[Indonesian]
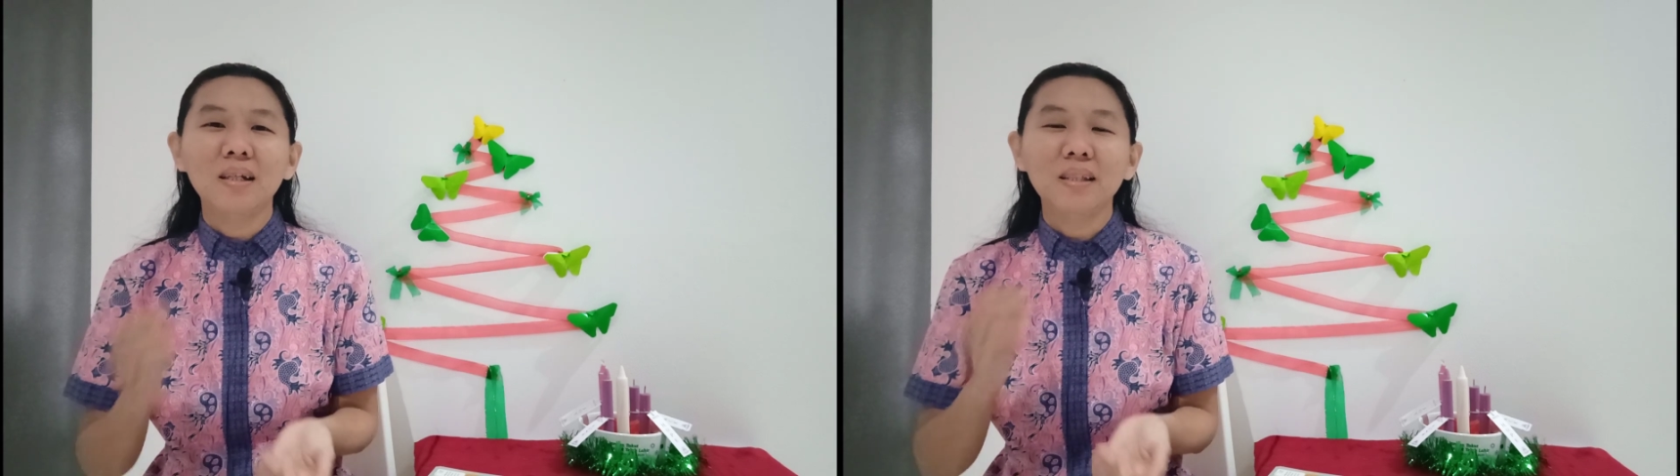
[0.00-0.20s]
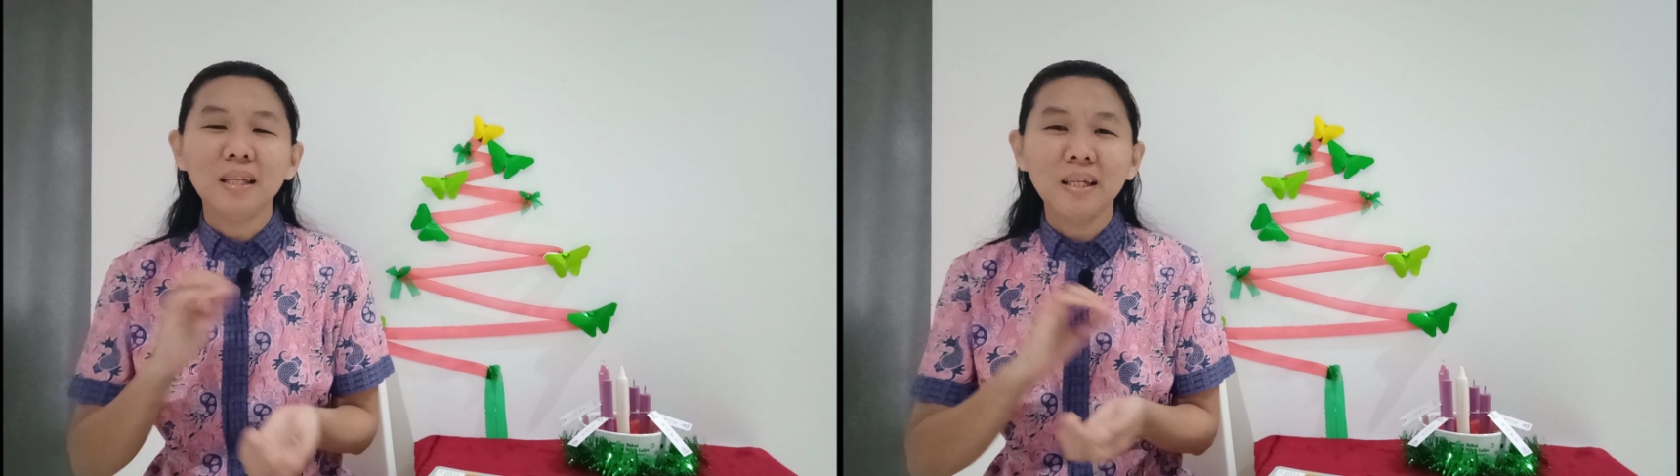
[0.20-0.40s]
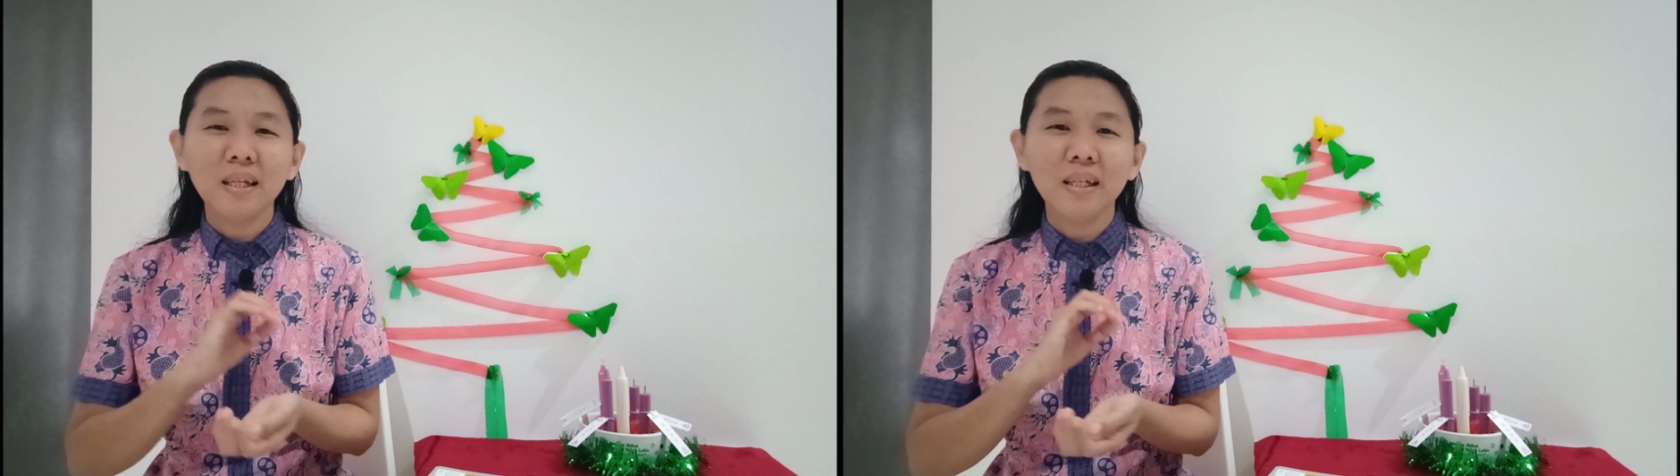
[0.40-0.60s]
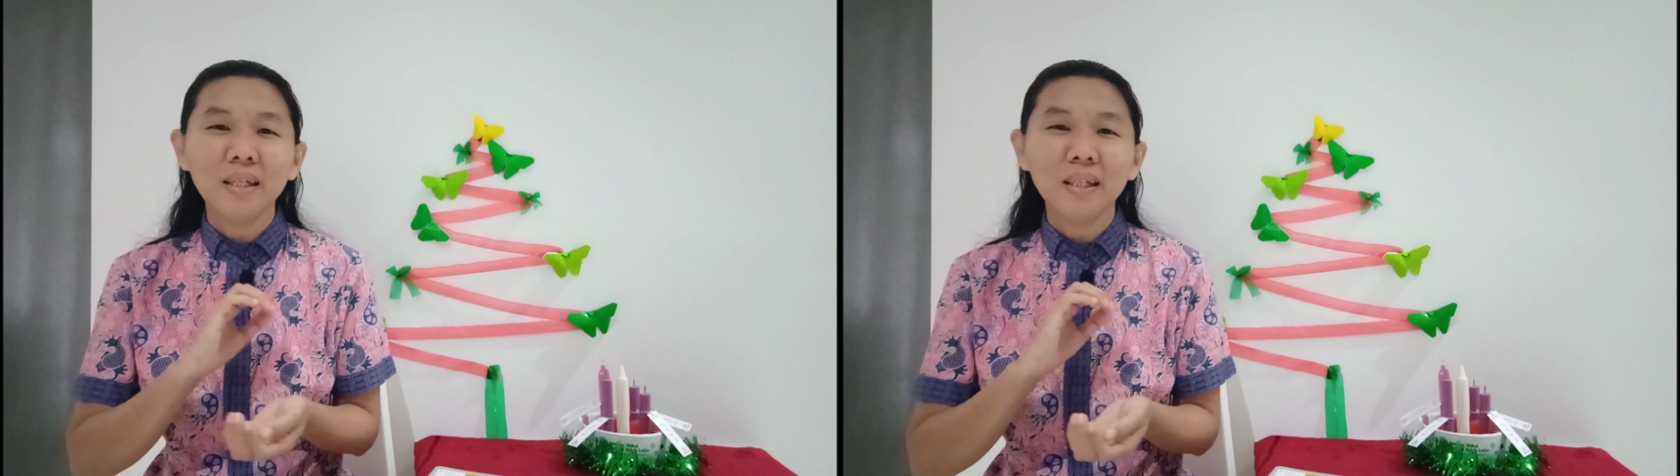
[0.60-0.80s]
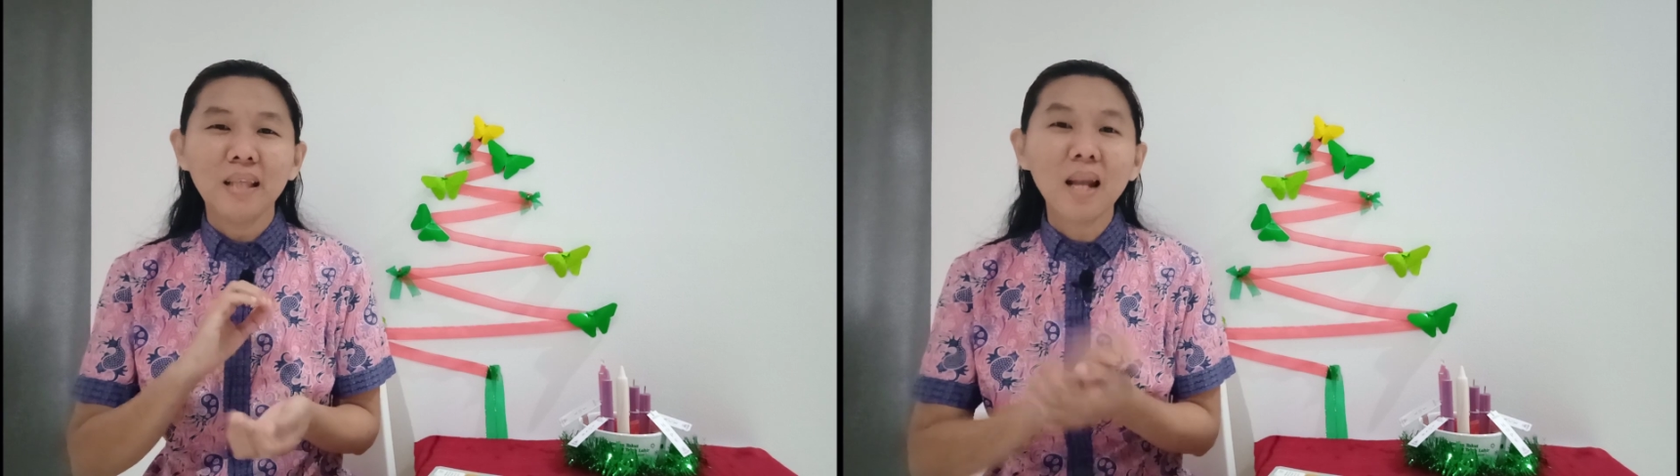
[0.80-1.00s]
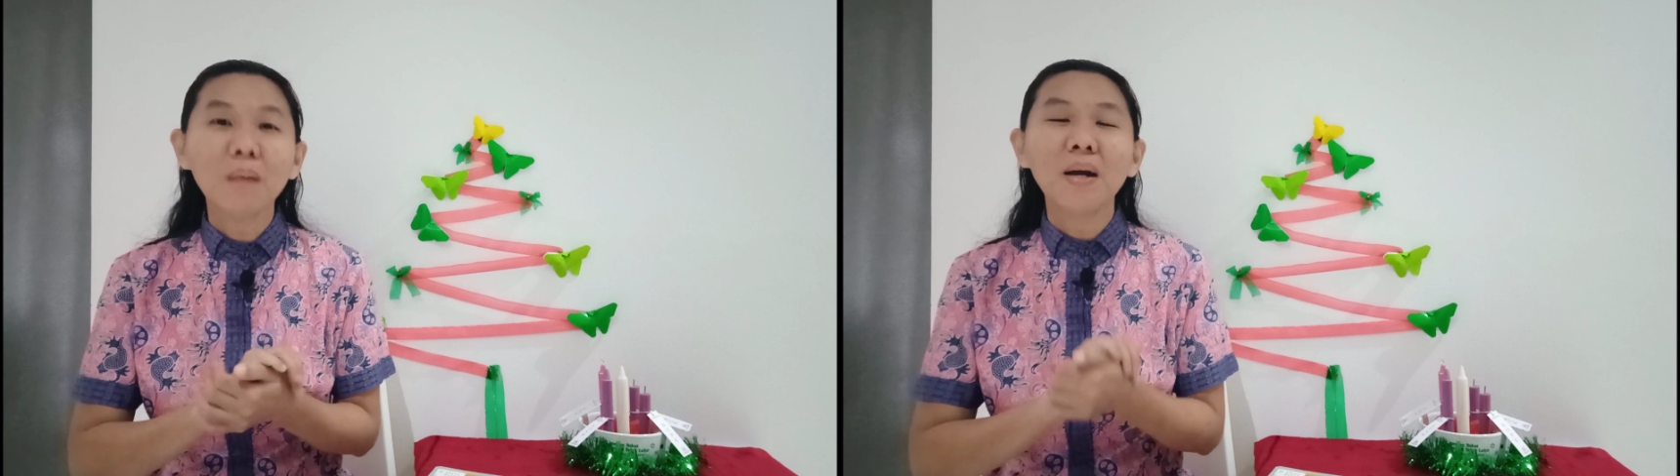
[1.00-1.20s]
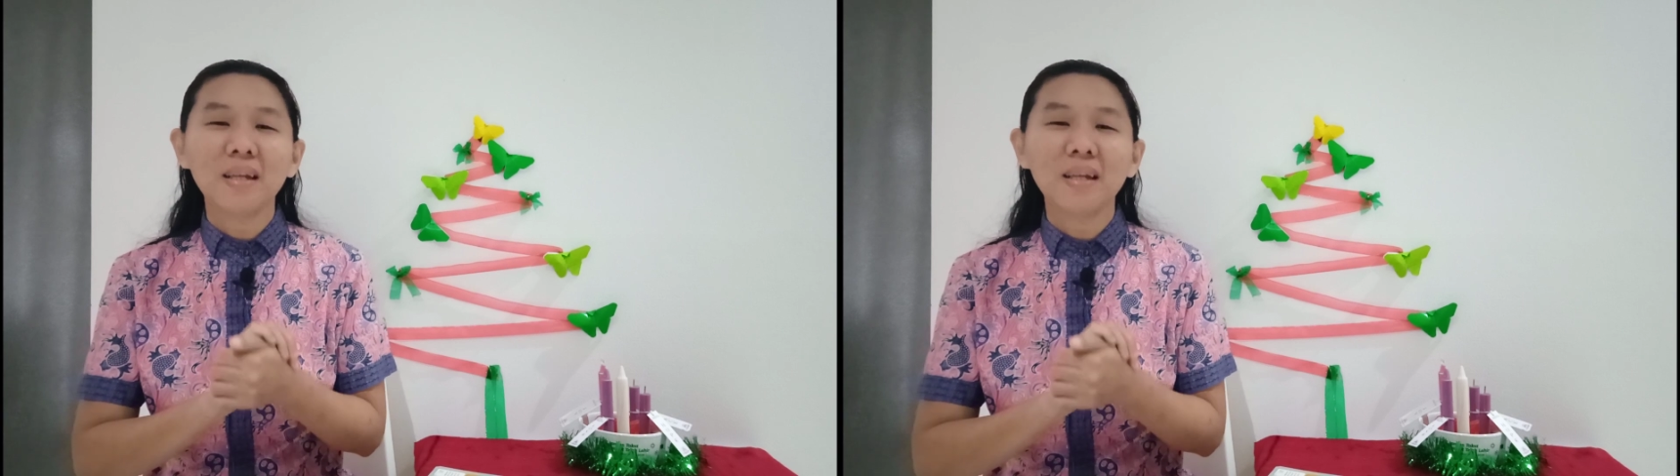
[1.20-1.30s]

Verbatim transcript: di dalam